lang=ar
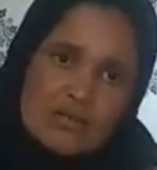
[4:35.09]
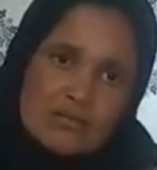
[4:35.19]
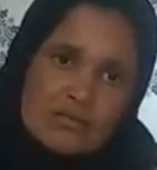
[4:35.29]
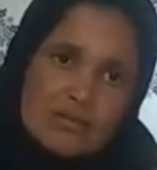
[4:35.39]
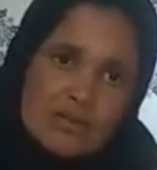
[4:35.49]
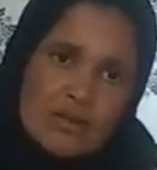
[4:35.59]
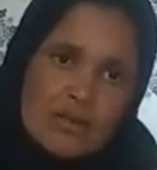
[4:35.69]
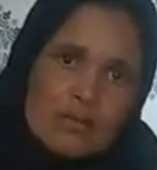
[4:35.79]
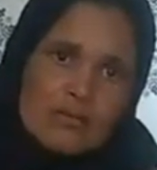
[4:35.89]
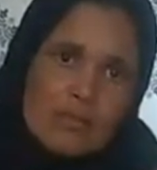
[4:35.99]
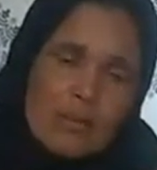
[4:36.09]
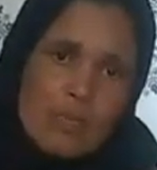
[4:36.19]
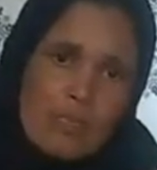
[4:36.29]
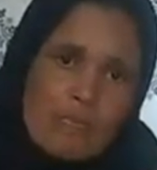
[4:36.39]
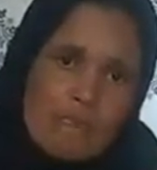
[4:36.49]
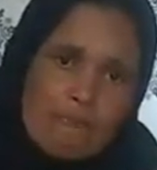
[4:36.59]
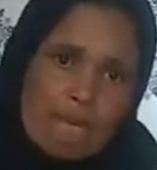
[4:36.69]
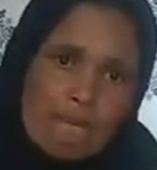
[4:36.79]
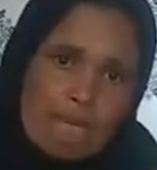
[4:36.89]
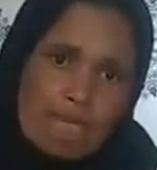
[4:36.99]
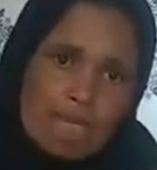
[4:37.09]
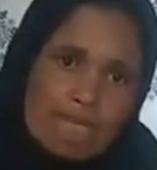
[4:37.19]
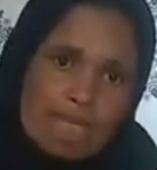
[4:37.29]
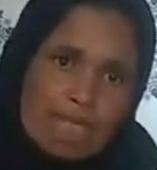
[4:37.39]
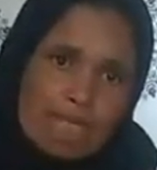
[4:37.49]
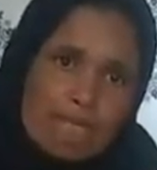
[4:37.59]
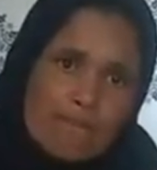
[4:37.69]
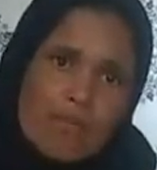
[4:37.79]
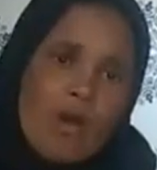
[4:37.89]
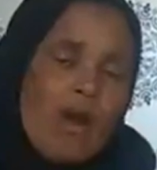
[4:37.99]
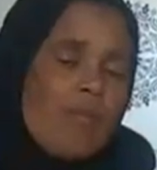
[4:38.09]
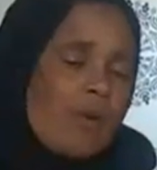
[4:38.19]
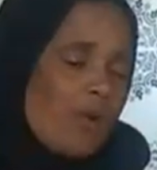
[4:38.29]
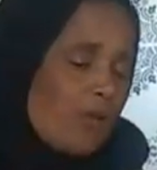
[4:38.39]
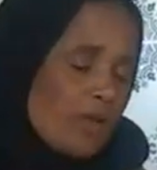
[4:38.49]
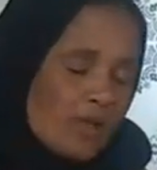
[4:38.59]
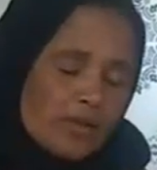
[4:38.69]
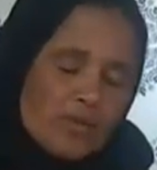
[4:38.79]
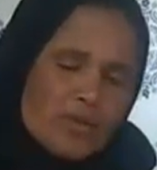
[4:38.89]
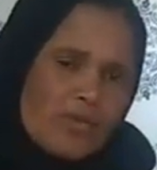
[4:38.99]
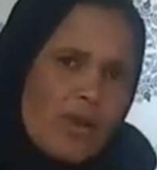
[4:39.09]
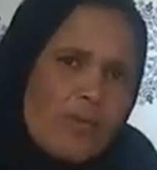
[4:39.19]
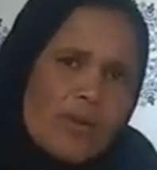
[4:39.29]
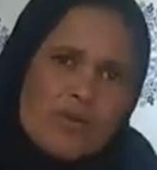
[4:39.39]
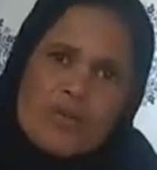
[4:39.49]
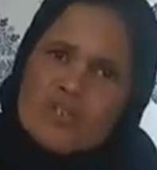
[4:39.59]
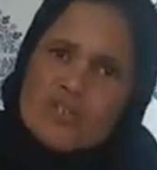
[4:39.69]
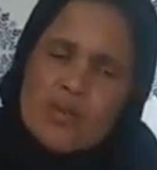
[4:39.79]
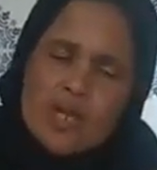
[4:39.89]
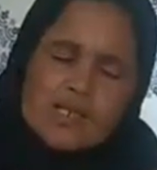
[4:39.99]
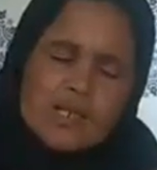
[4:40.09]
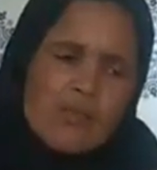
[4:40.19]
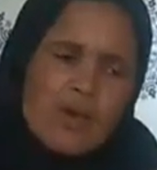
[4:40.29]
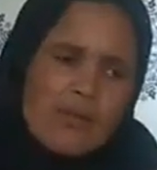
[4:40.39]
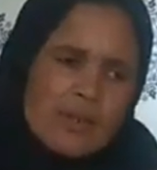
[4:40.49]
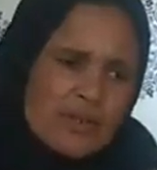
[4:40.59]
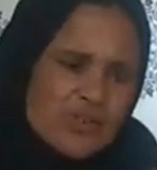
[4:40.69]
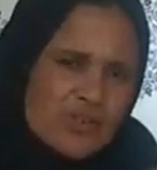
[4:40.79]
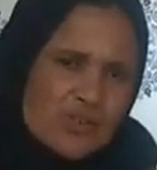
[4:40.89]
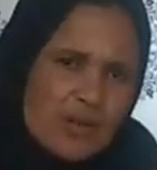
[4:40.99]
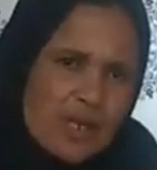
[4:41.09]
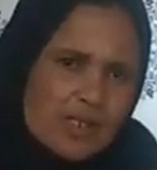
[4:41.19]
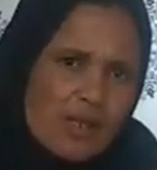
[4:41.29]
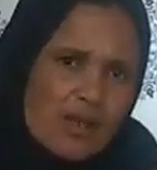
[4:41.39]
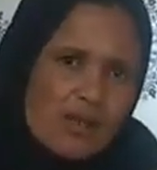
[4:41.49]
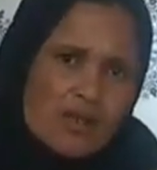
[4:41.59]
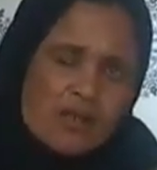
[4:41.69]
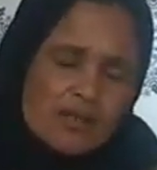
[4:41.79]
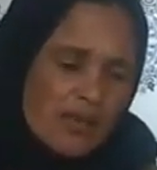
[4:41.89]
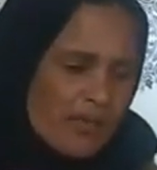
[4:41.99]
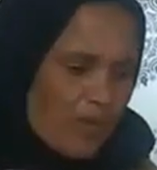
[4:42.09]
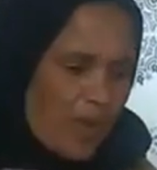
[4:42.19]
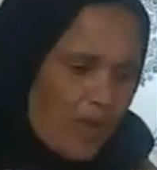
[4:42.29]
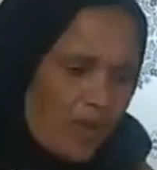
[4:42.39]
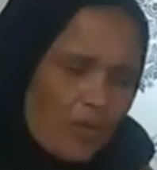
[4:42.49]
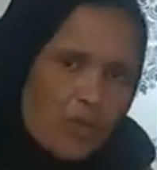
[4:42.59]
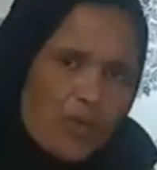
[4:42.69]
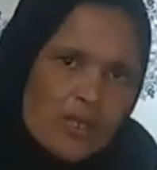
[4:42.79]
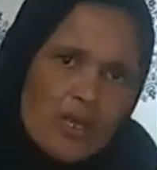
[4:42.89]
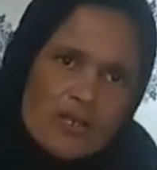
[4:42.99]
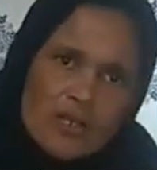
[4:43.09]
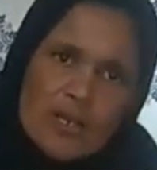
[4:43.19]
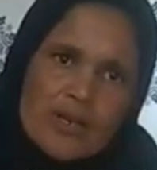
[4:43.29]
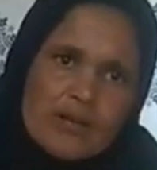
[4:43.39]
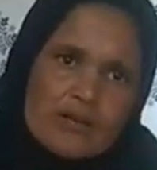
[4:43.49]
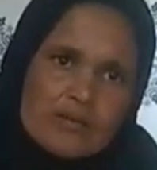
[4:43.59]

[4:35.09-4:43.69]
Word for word: نعم كنتي كتكلمي قبيله قلتي انا ما عمري ما حتى وقع ما عمري خويا خدمت ما عمري مشيت لشي بلاصه ما عمري خرجت لشي بلاصه صافي محالي والوليدات انا هنا